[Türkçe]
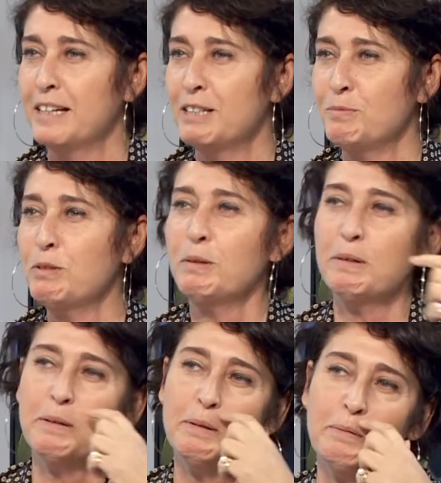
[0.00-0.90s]
Şimdi
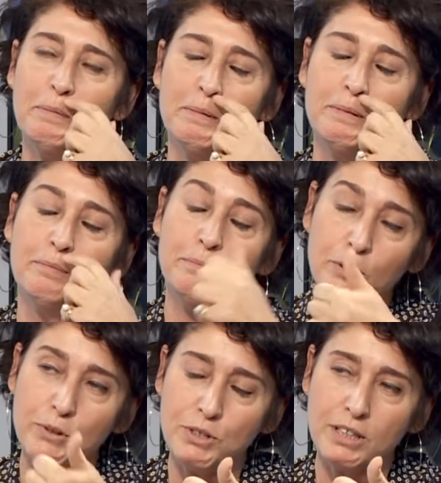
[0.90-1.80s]
e, bir
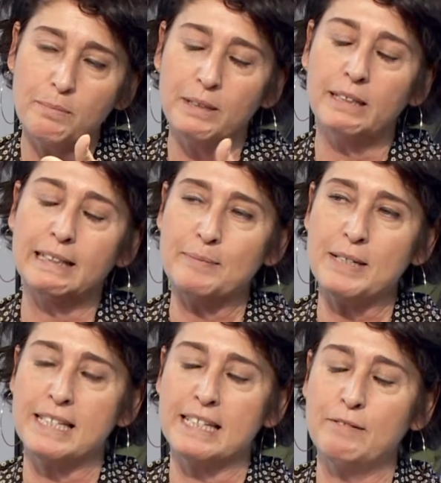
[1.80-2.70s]
önceki
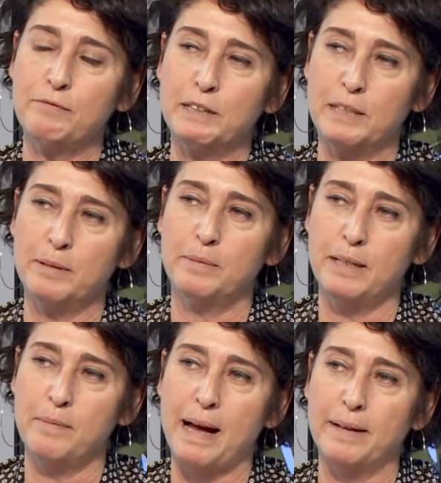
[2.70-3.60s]
bakanımız Sayın Fakı
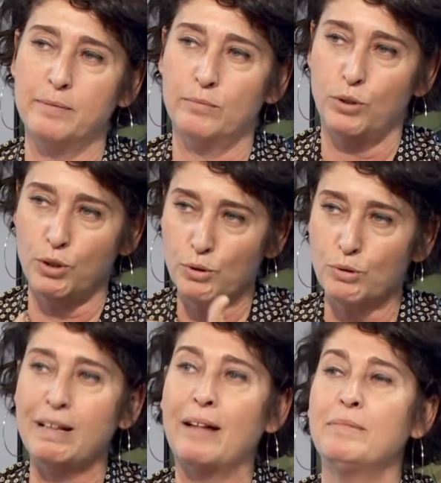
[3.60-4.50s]
Baba'ya ben bu
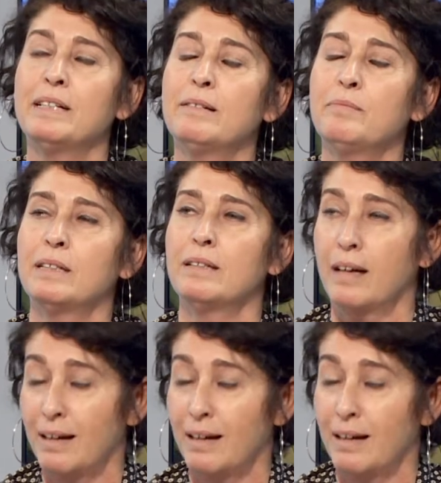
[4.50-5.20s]
örgütlenmenin bir